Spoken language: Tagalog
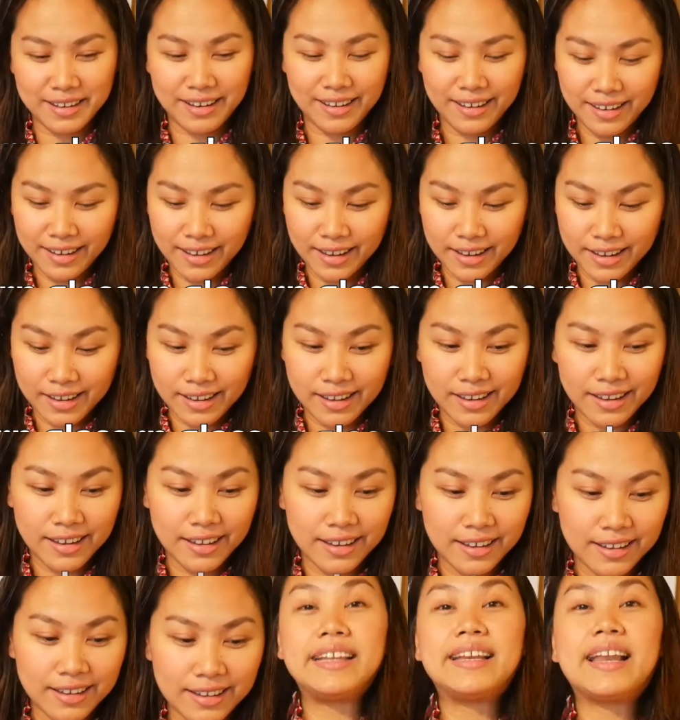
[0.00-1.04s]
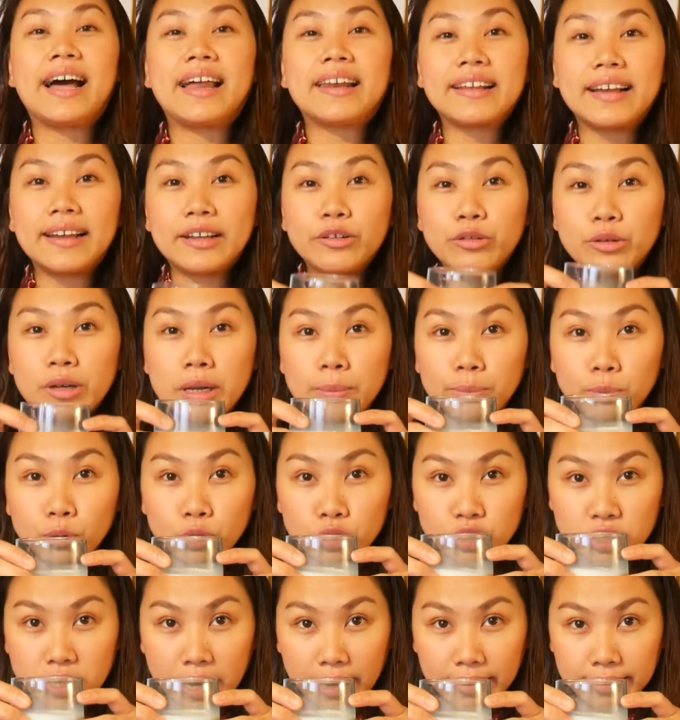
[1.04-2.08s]
eh, ilalagay ko na po
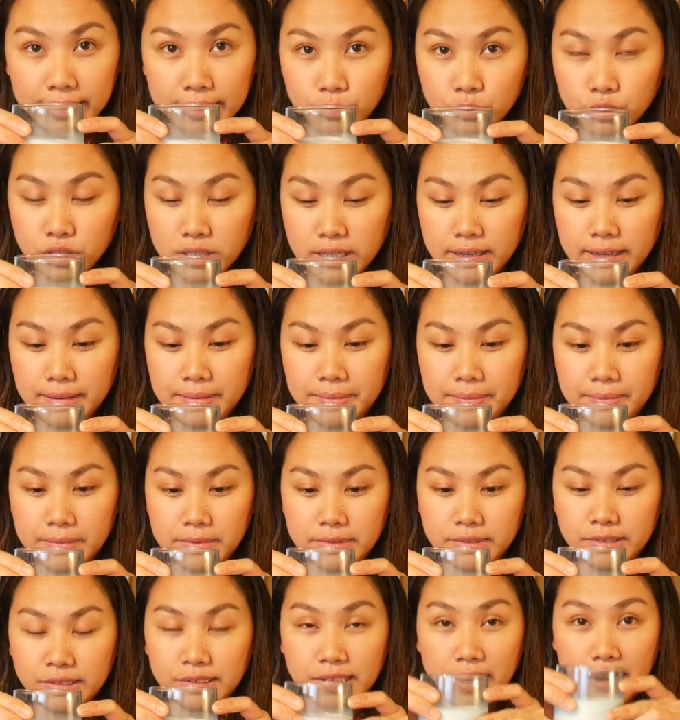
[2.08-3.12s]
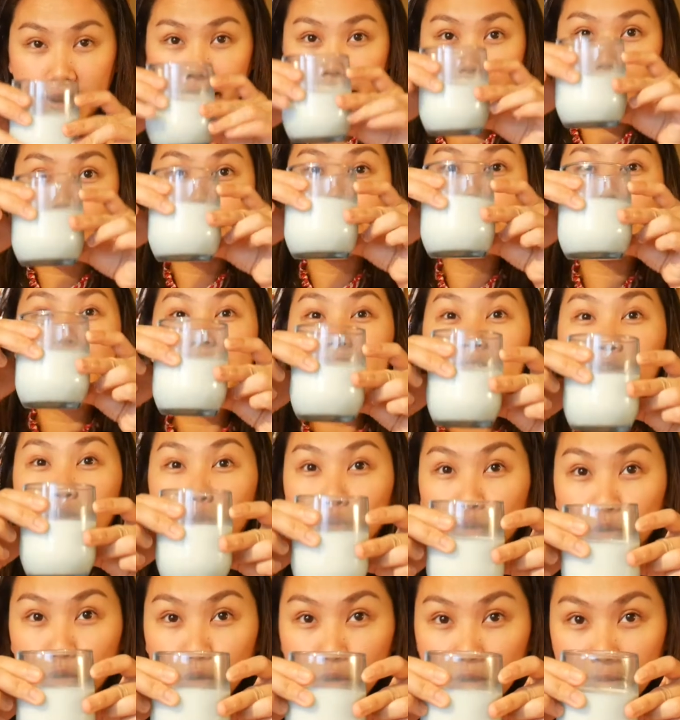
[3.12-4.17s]
siya dito sa, sa milk
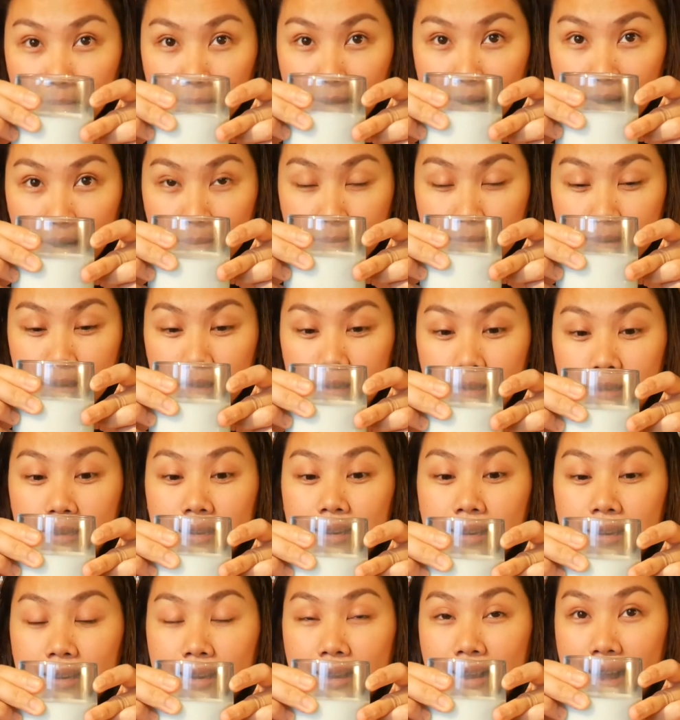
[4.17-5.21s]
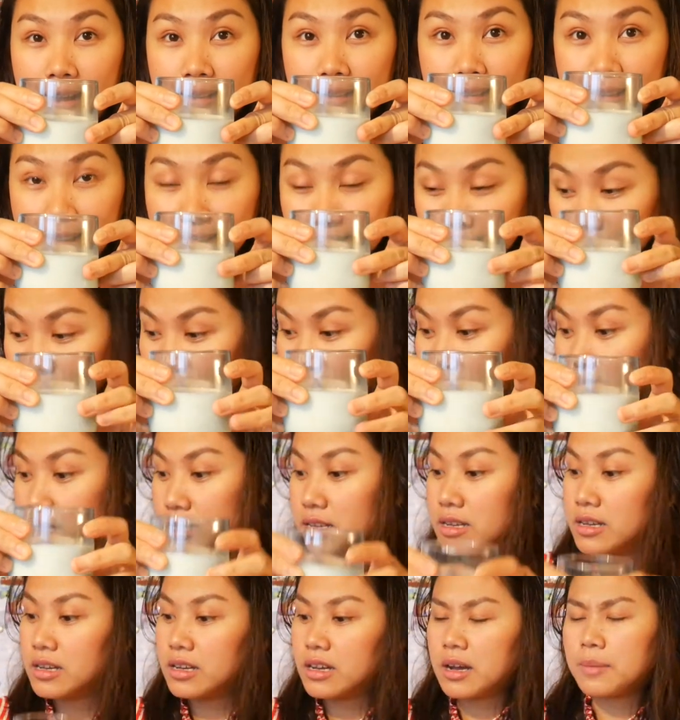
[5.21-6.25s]
ko, malamig na gatas.
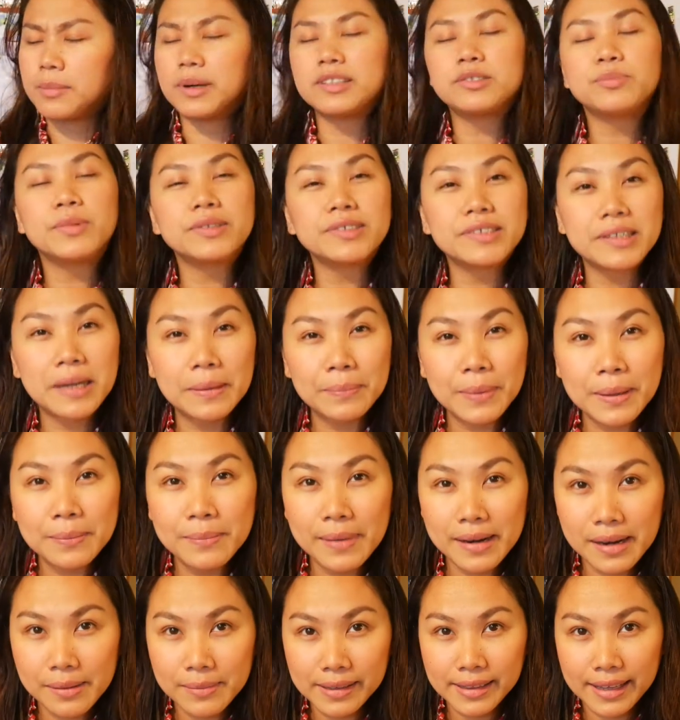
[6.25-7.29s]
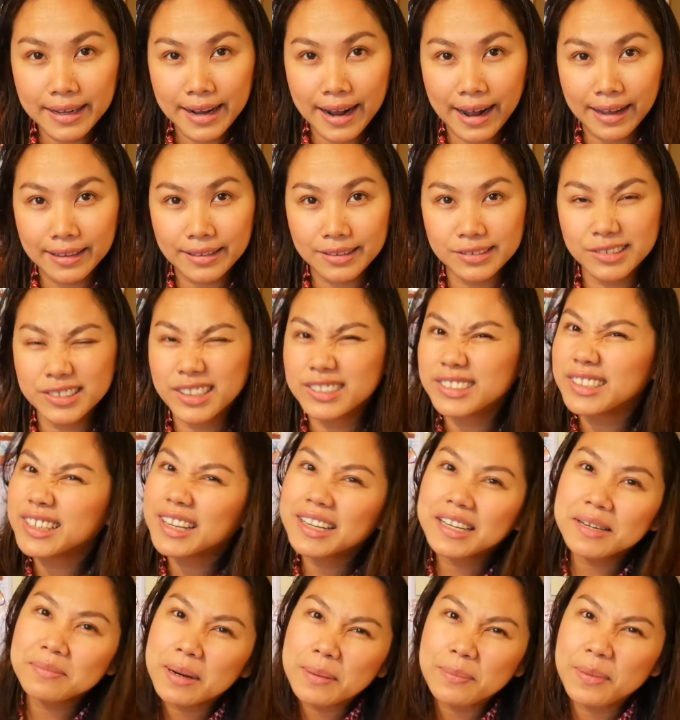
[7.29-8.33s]
Mas masarap pag malamig na gatas. Kasi
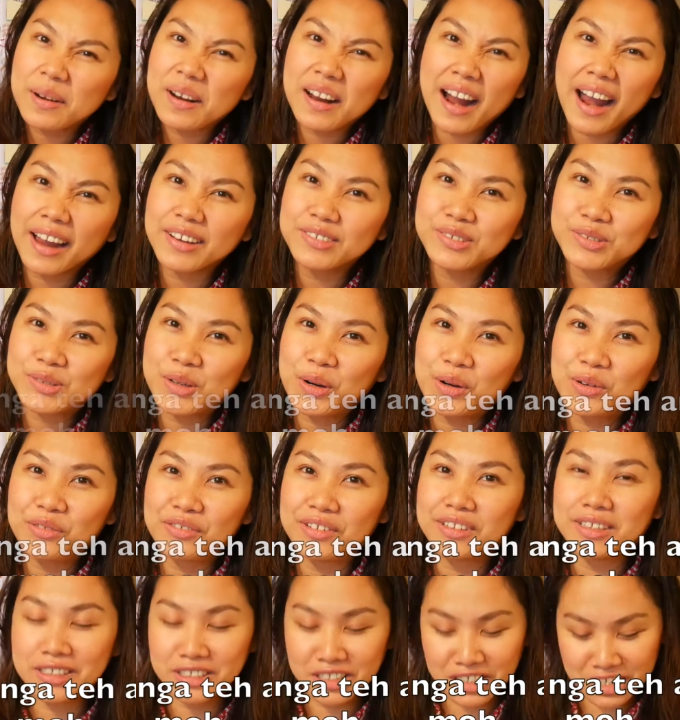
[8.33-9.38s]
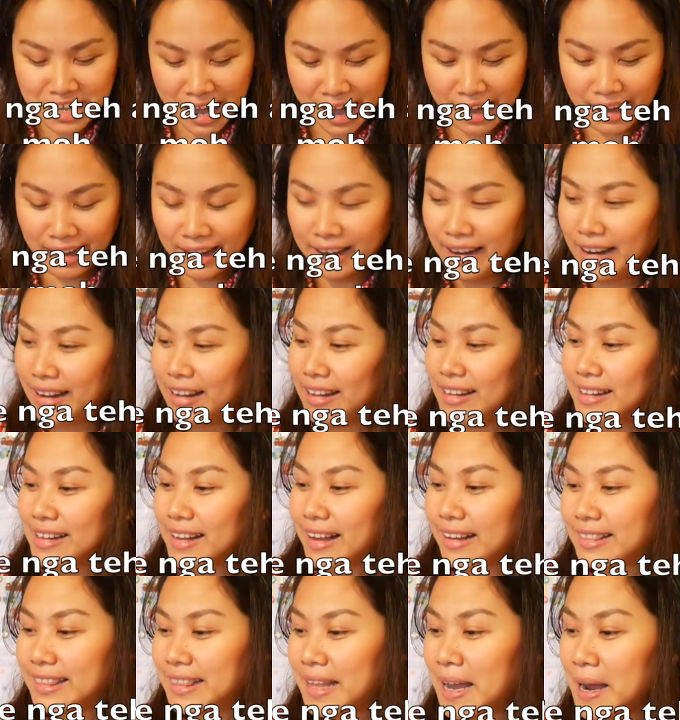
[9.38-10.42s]
nga, di ba, parang ice coffee na din siya eh.
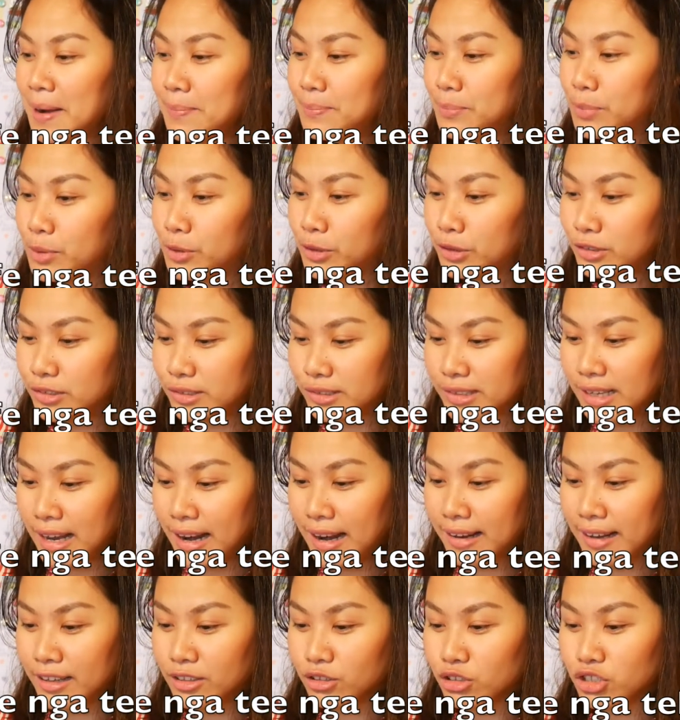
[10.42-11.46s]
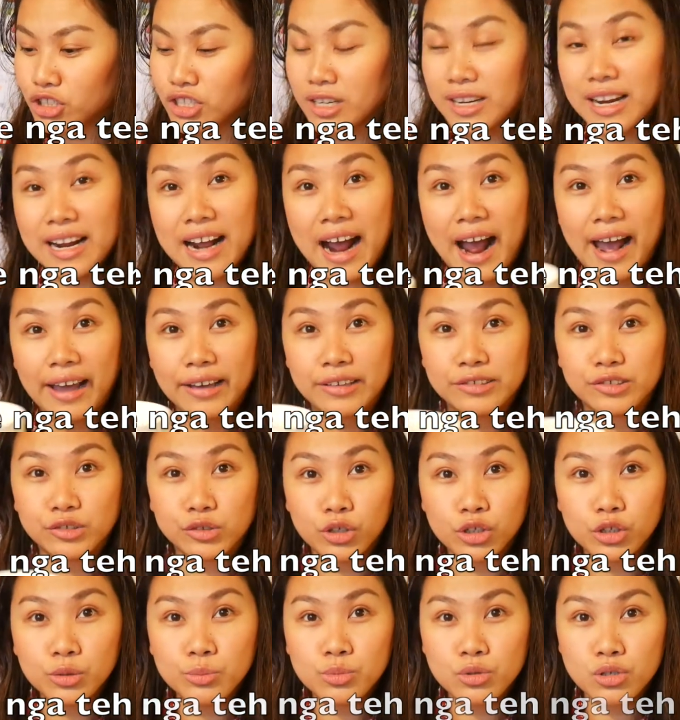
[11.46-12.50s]
Tapos, lalagyan ko siya ng ice
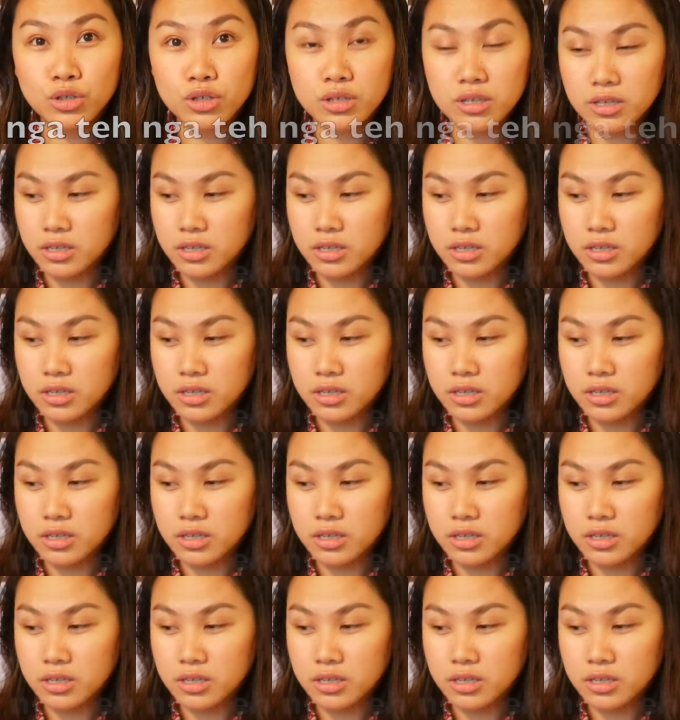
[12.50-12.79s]
cubes.